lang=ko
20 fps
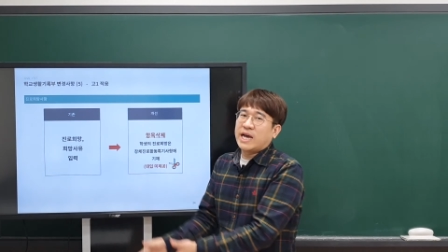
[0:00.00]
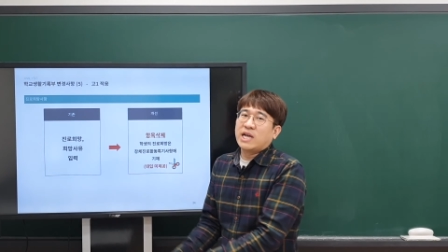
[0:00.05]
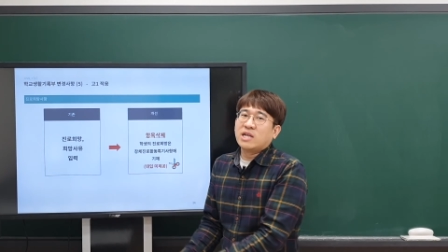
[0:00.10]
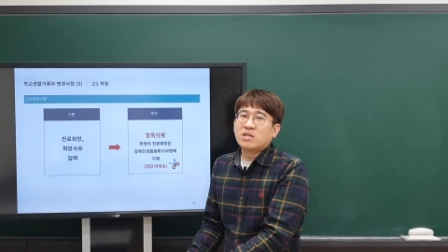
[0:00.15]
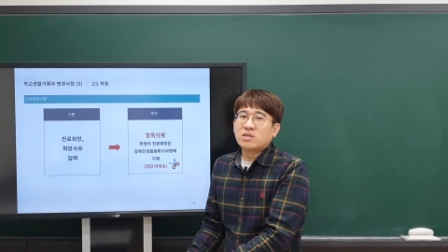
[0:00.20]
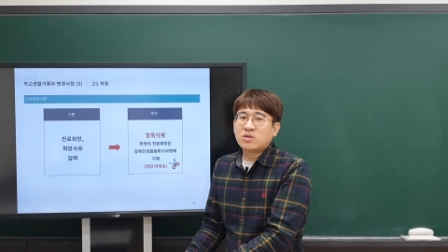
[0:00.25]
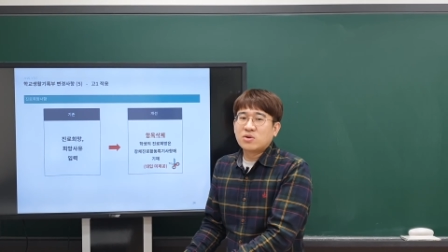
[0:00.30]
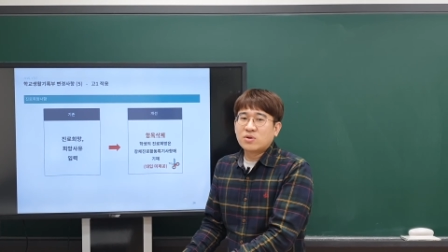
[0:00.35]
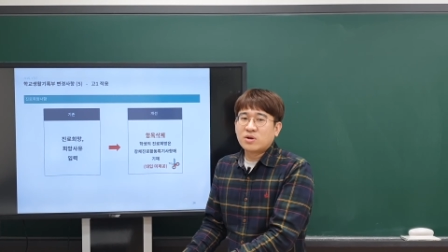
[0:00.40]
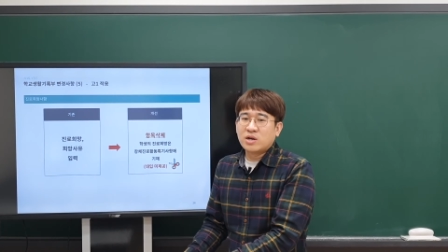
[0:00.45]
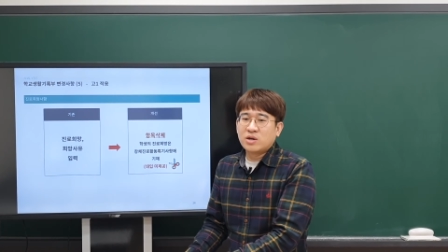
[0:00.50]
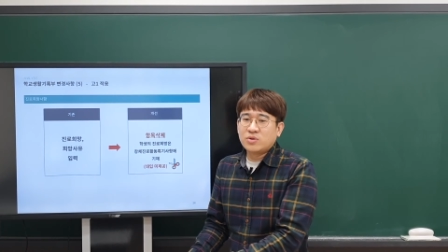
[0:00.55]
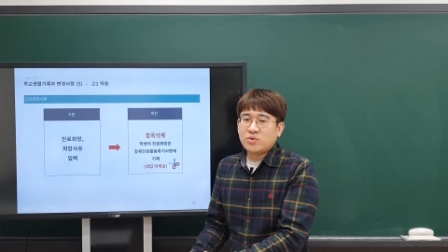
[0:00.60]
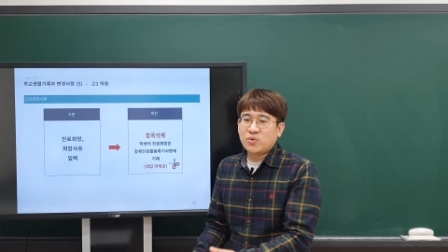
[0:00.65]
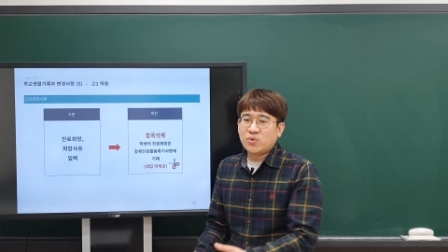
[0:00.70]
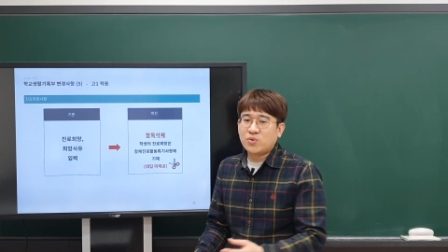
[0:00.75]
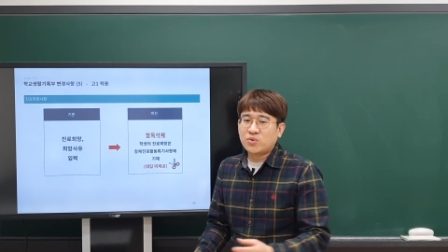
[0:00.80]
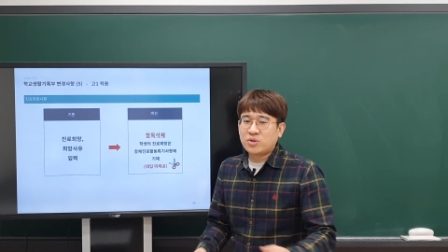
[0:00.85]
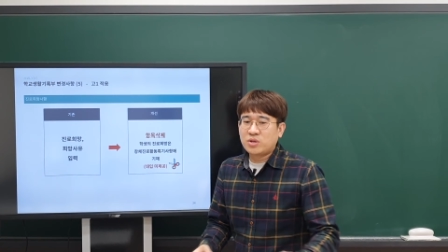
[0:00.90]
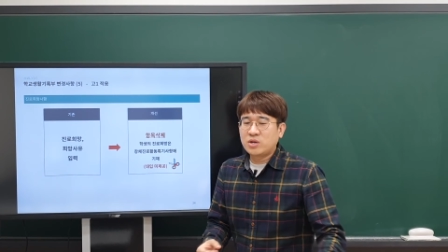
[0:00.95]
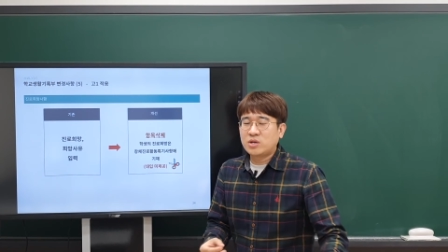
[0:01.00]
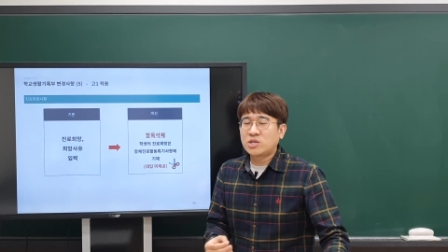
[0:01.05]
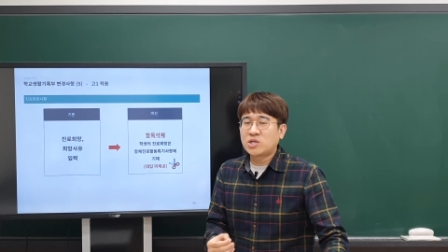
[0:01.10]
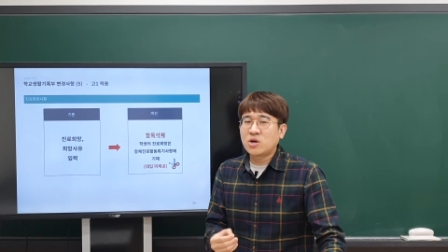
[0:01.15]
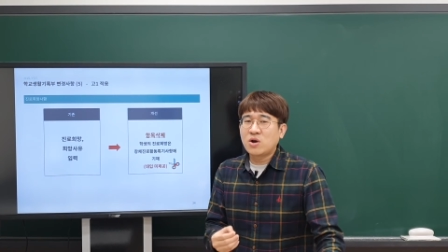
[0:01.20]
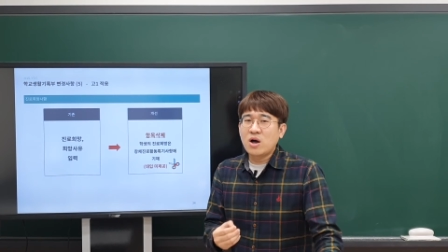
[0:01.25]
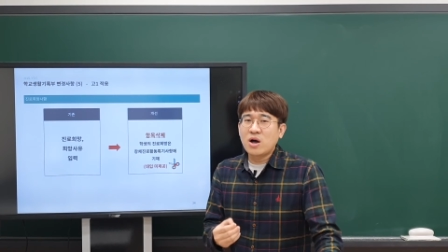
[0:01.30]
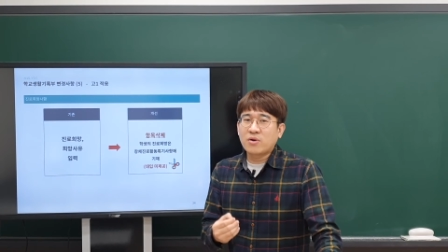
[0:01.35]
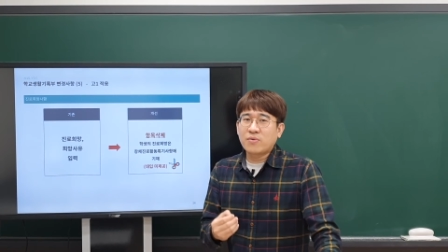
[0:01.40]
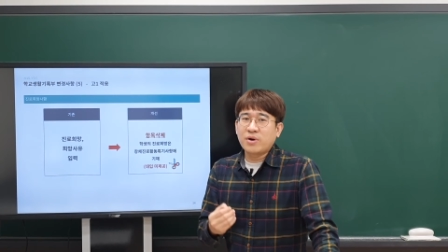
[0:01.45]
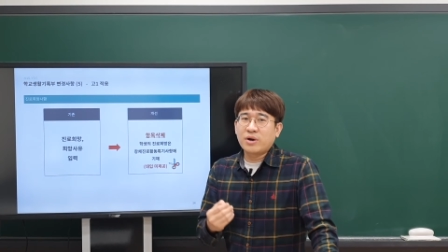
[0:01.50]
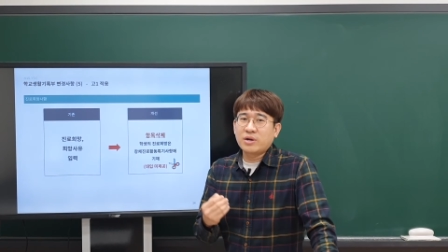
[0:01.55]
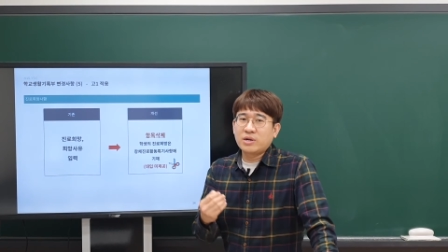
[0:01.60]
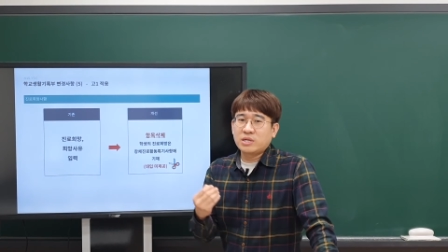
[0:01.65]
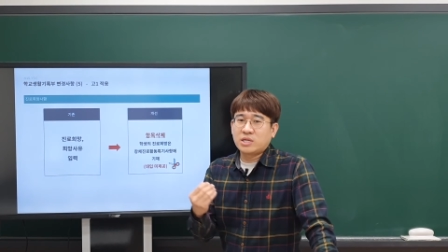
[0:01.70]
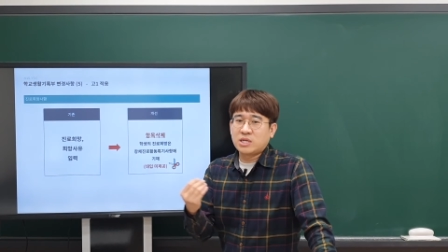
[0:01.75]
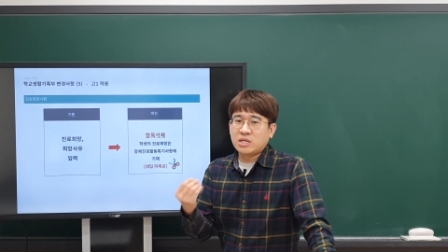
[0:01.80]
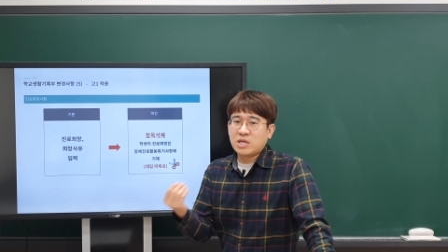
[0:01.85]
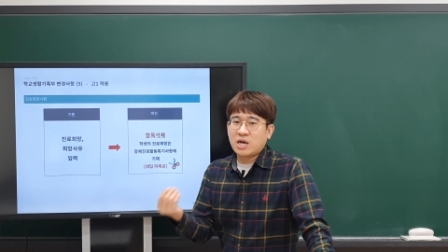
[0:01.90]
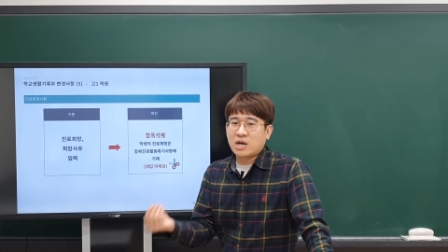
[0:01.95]
않더라도 특정
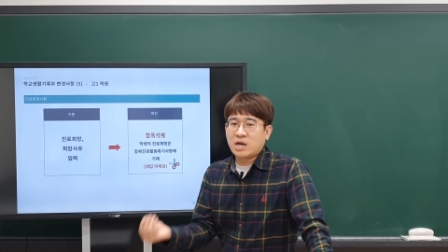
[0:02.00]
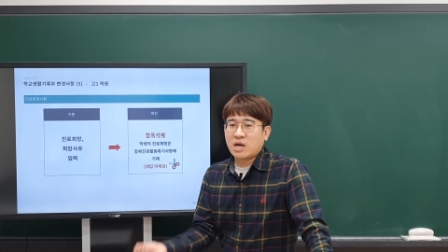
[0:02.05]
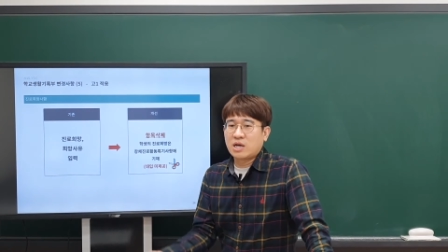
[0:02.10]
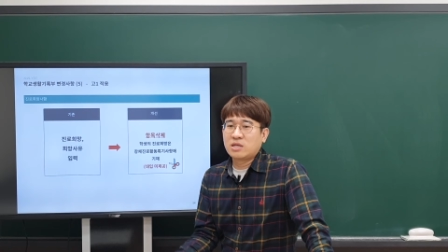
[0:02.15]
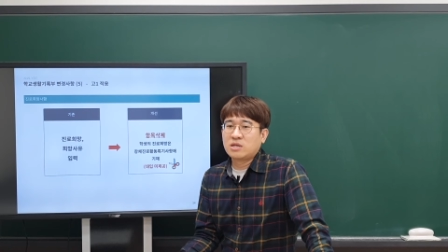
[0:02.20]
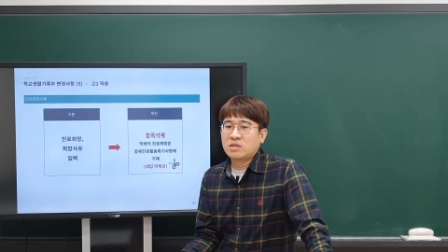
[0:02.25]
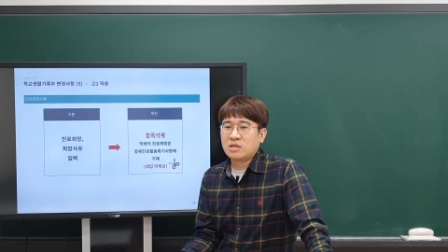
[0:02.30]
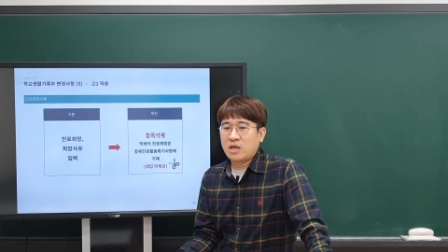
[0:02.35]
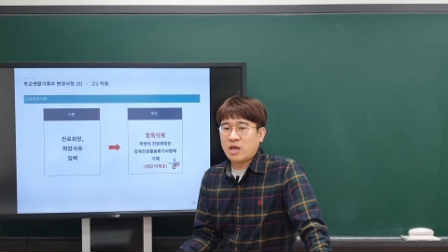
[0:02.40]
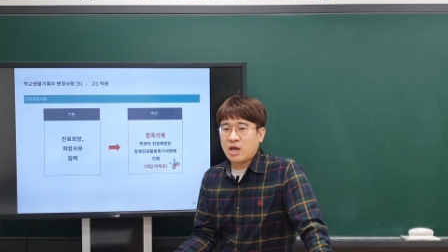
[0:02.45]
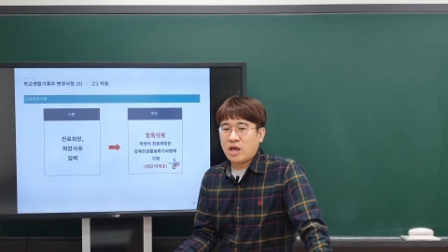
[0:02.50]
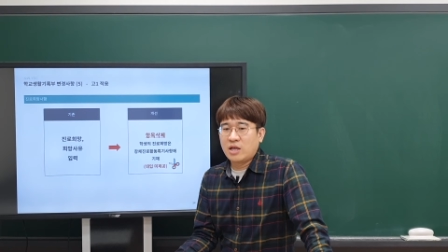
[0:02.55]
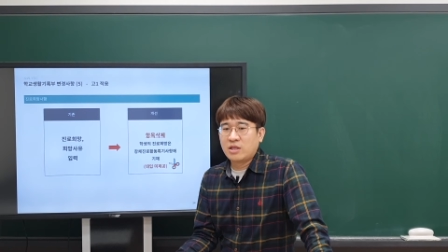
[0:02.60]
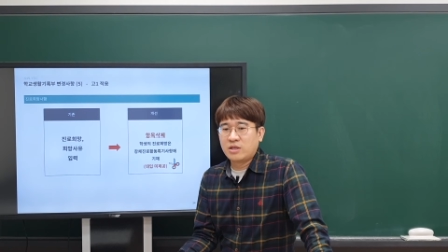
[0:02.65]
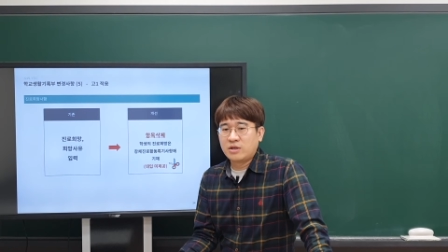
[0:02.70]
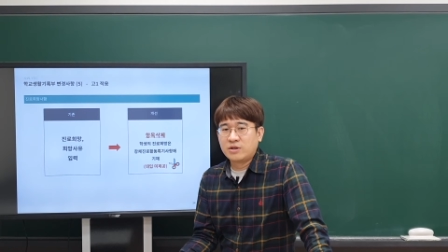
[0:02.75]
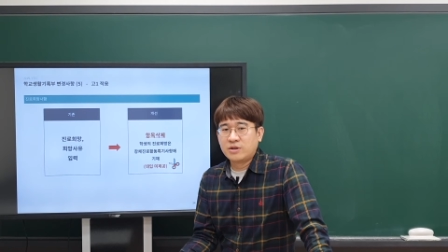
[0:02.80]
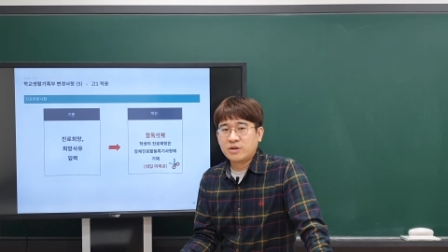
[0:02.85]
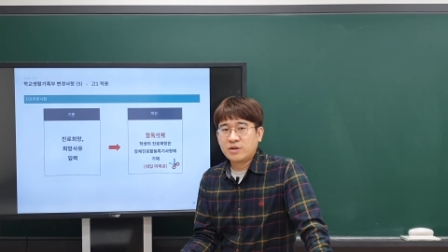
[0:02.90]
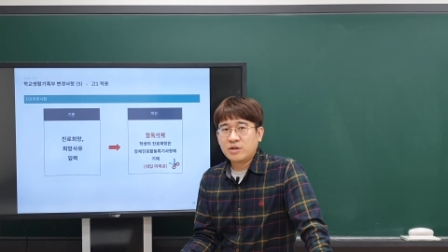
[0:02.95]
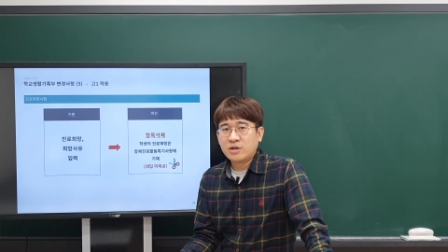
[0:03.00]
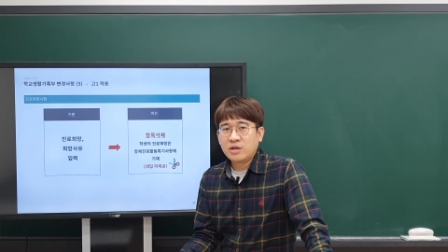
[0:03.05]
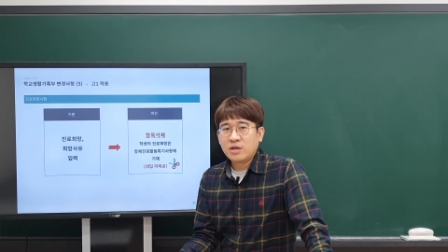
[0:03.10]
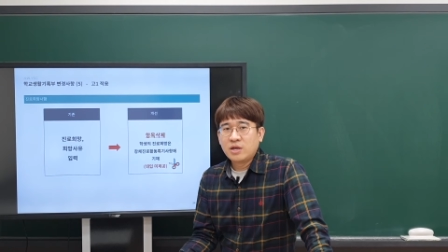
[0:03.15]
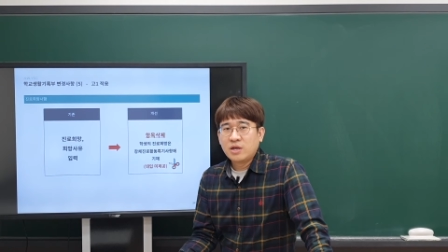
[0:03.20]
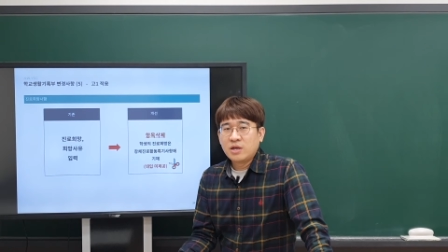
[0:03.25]
학과를 진학하는 애들